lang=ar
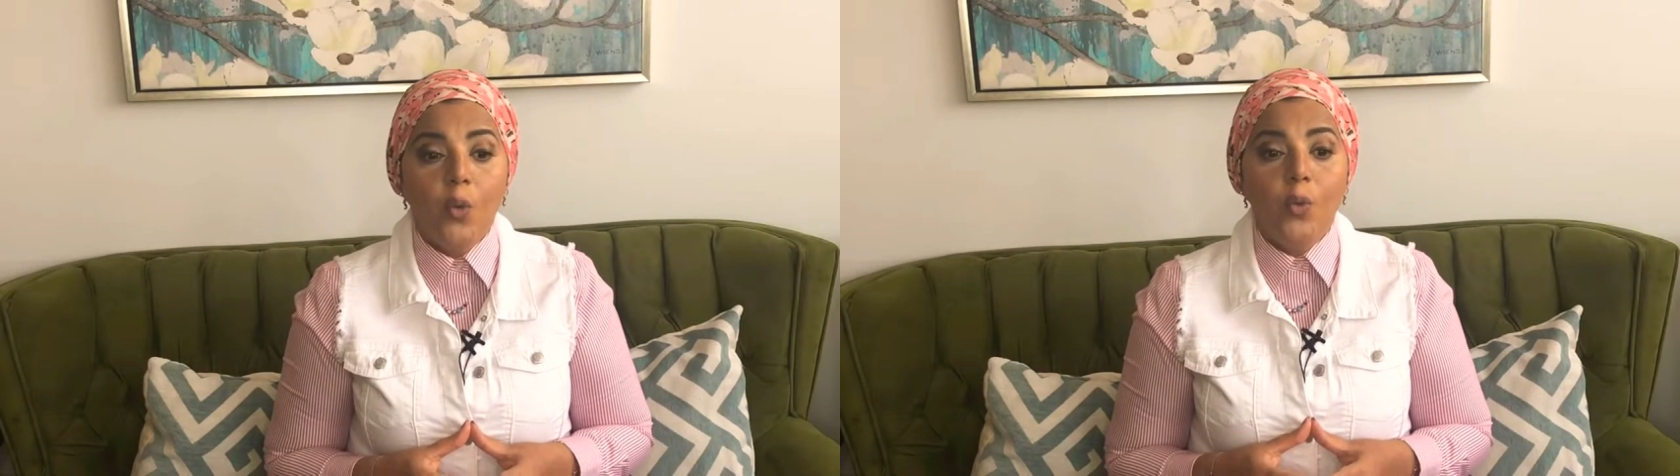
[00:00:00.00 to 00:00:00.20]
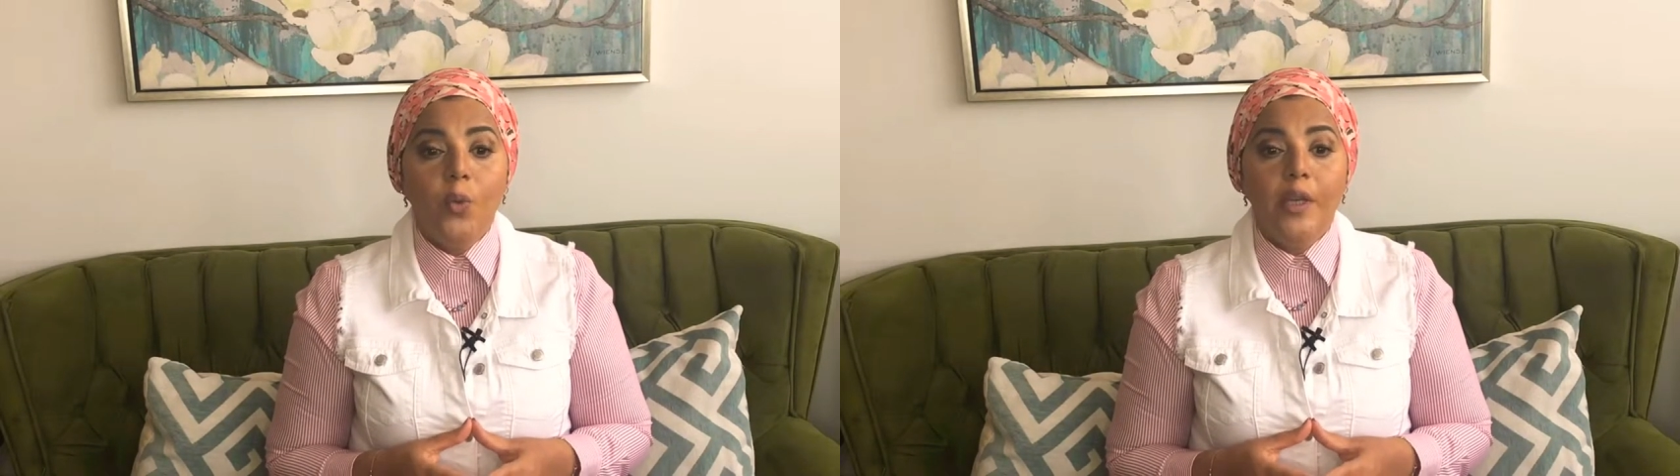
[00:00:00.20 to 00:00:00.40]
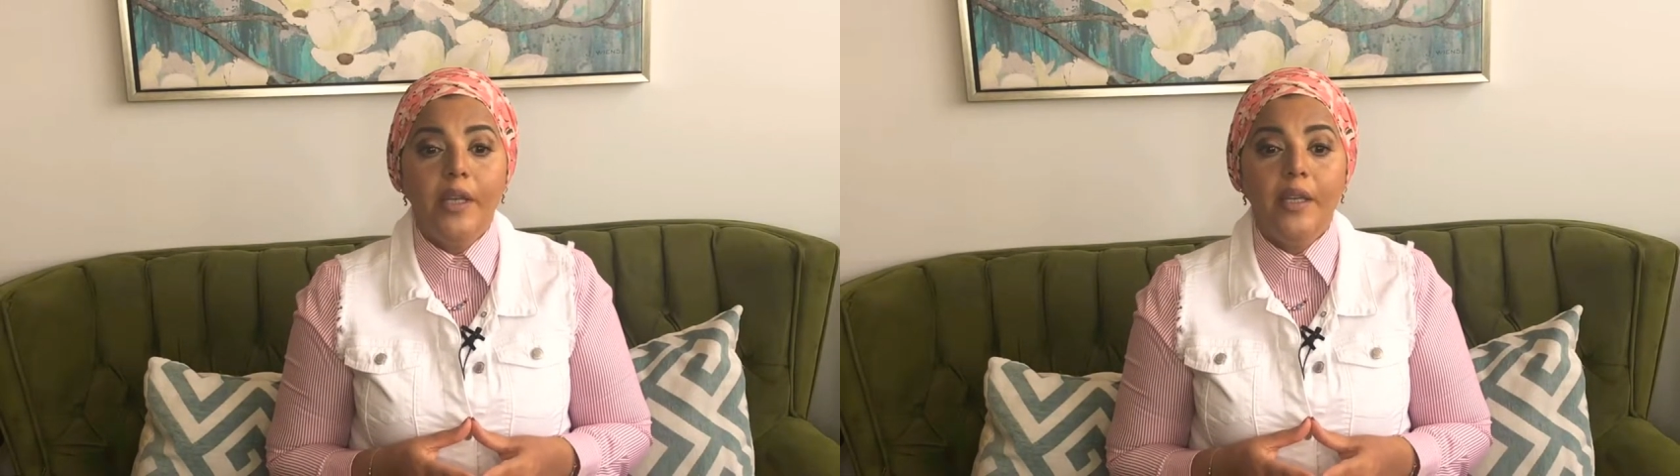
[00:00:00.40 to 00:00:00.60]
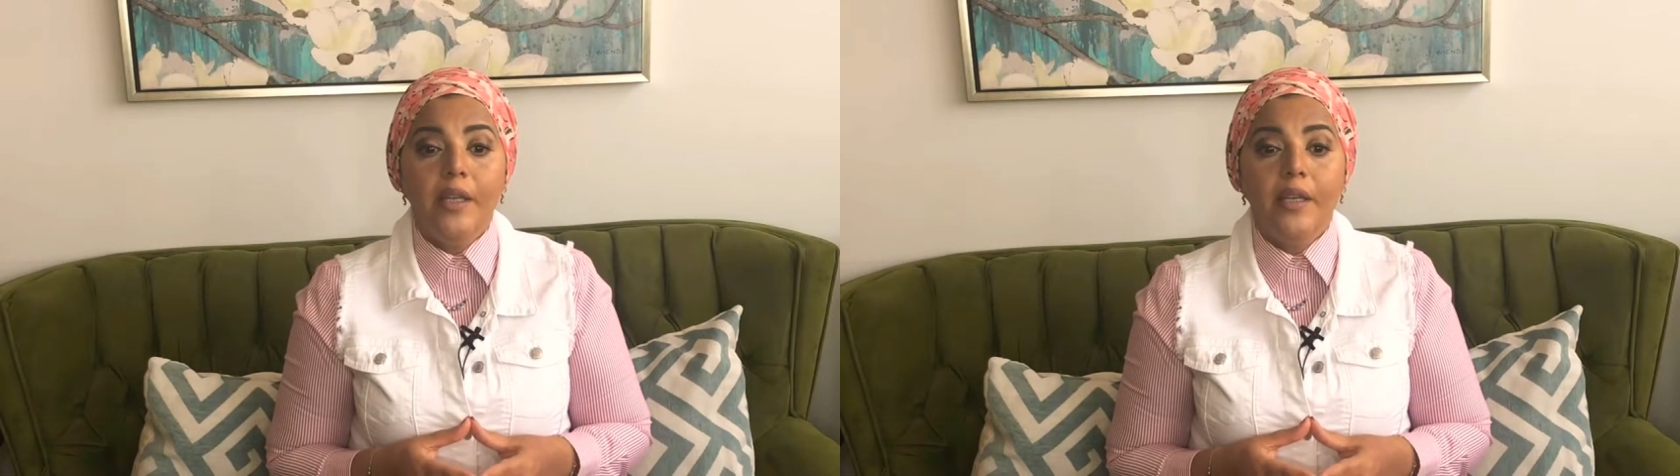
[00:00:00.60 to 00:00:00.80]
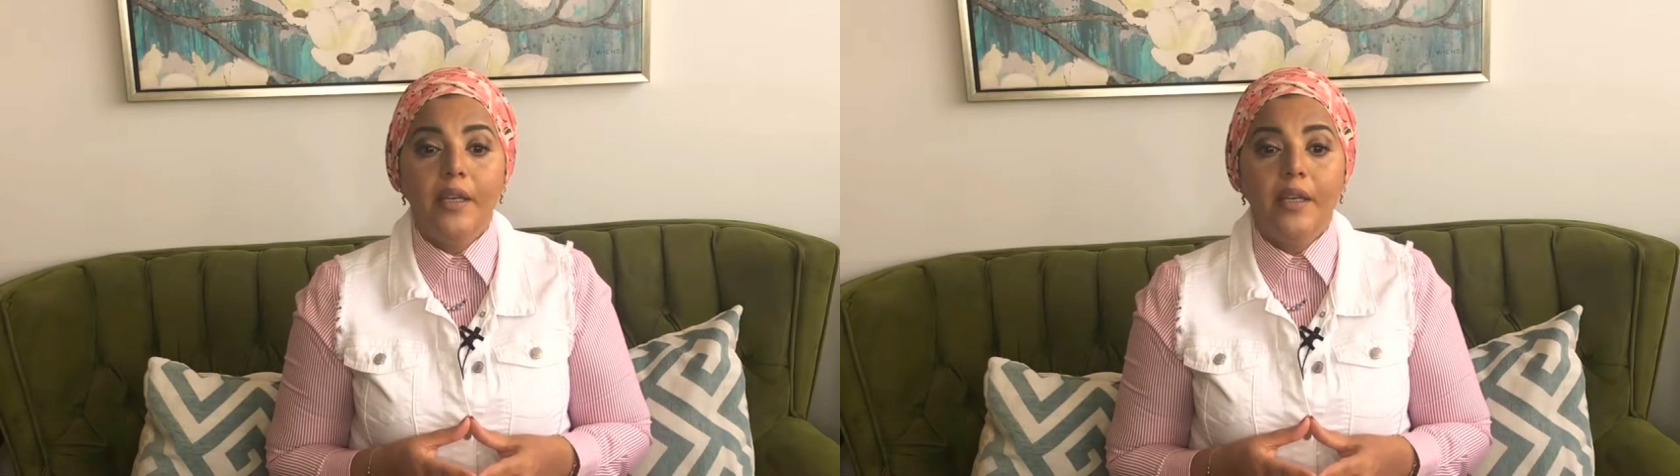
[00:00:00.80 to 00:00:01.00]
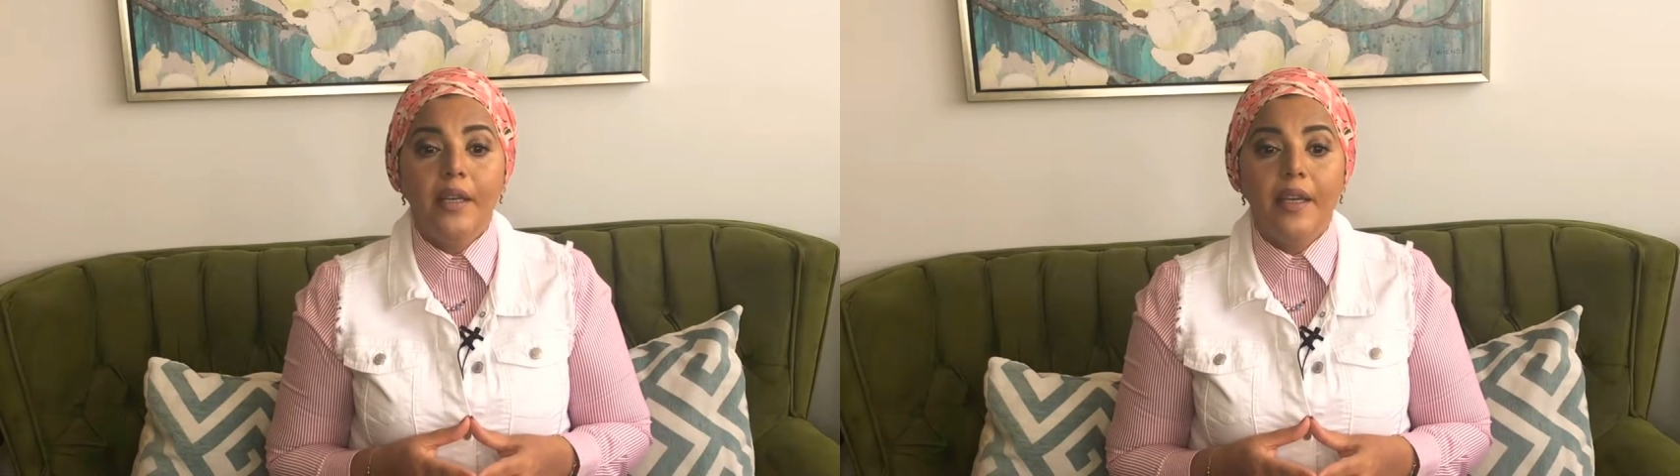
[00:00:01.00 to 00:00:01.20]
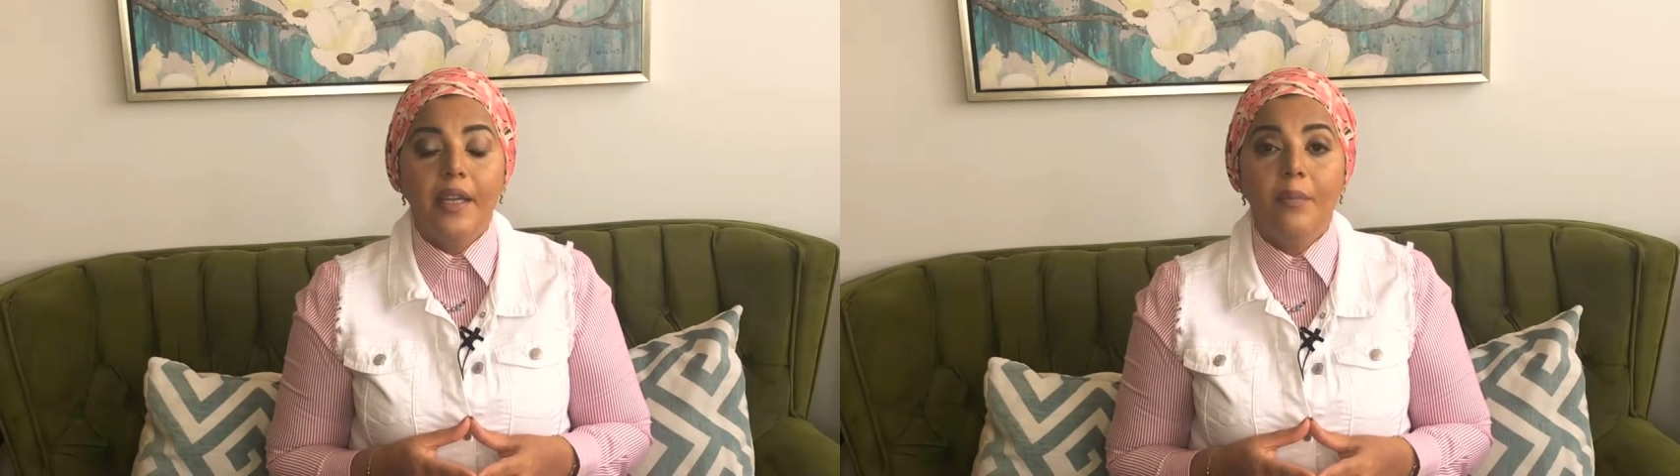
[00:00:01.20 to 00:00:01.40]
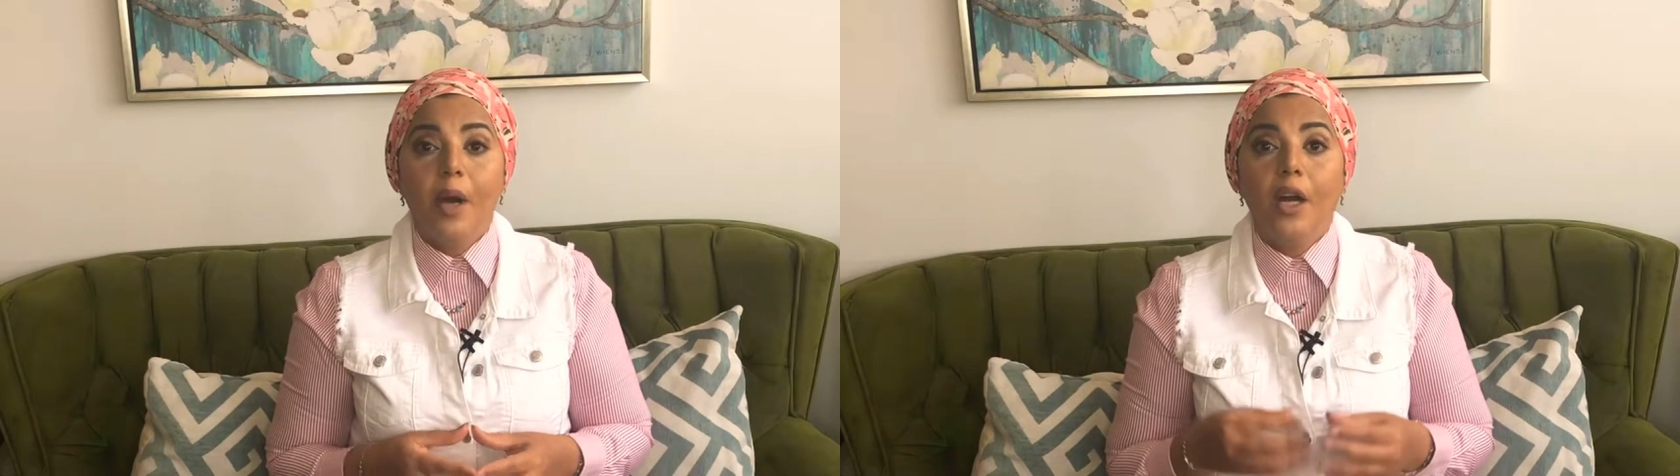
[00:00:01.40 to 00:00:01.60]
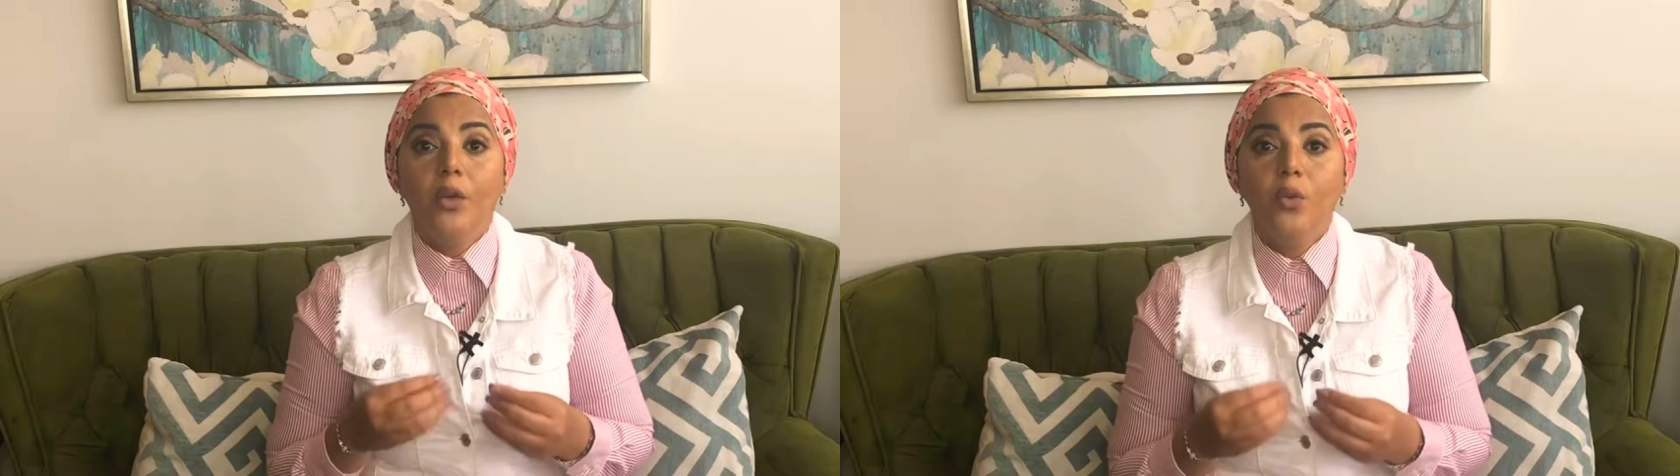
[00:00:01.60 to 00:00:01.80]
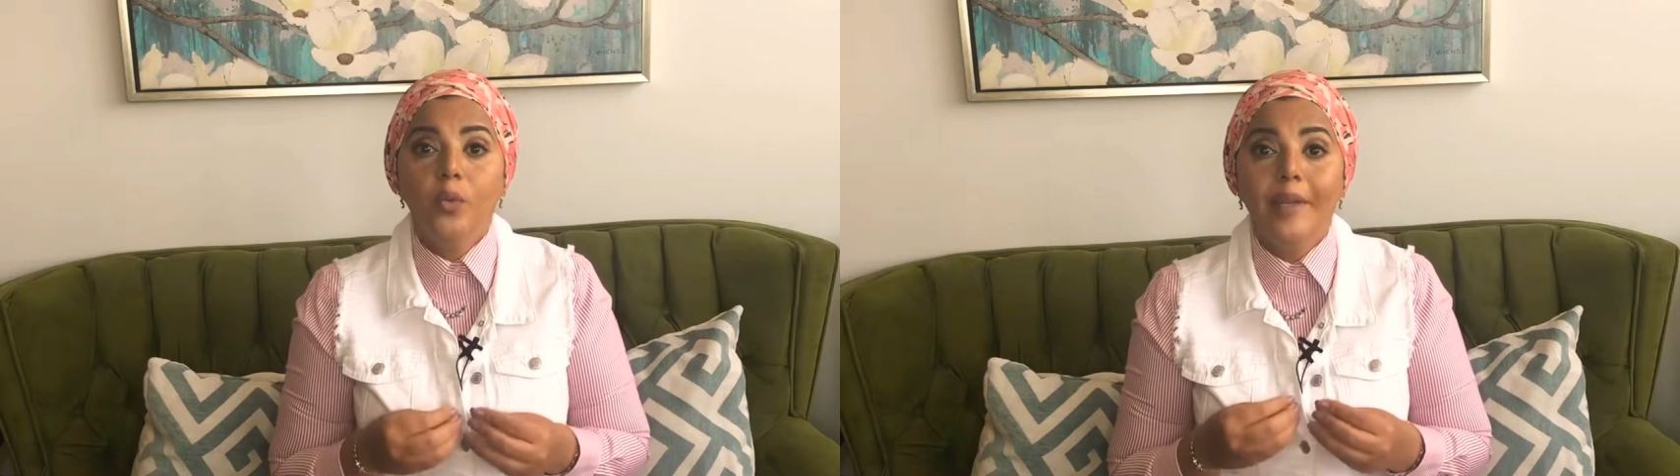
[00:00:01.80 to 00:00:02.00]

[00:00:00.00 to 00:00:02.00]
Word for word: والمحروم